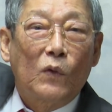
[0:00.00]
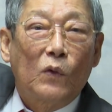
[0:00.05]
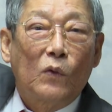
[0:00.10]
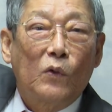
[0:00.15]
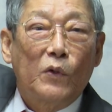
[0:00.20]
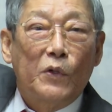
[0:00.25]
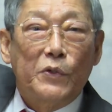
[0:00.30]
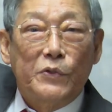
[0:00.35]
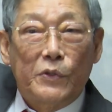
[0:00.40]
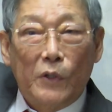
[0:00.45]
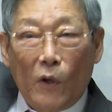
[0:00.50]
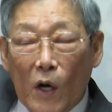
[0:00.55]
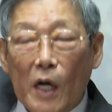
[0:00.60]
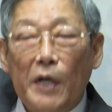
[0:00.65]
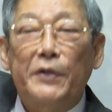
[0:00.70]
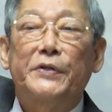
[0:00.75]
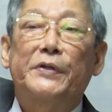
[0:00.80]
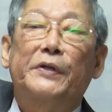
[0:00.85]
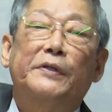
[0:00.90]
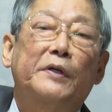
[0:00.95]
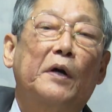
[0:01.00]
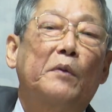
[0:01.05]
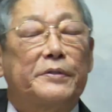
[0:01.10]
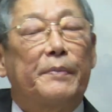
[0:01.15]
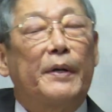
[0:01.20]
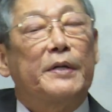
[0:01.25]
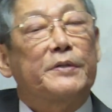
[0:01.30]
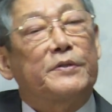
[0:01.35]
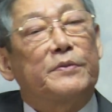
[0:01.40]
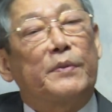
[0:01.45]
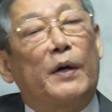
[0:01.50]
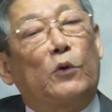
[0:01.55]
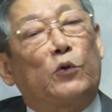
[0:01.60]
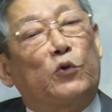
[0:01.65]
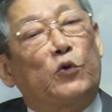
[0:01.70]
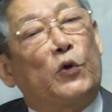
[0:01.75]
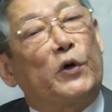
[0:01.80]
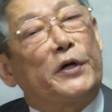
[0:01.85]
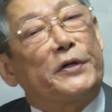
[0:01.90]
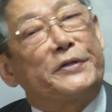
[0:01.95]
그렇게 정확히 성경 말씀하고
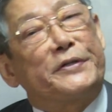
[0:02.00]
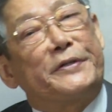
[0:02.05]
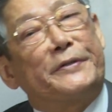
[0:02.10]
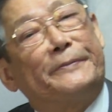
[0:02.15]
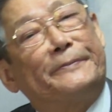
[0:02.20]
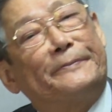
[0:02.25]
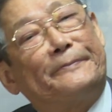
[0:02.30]
똑같지.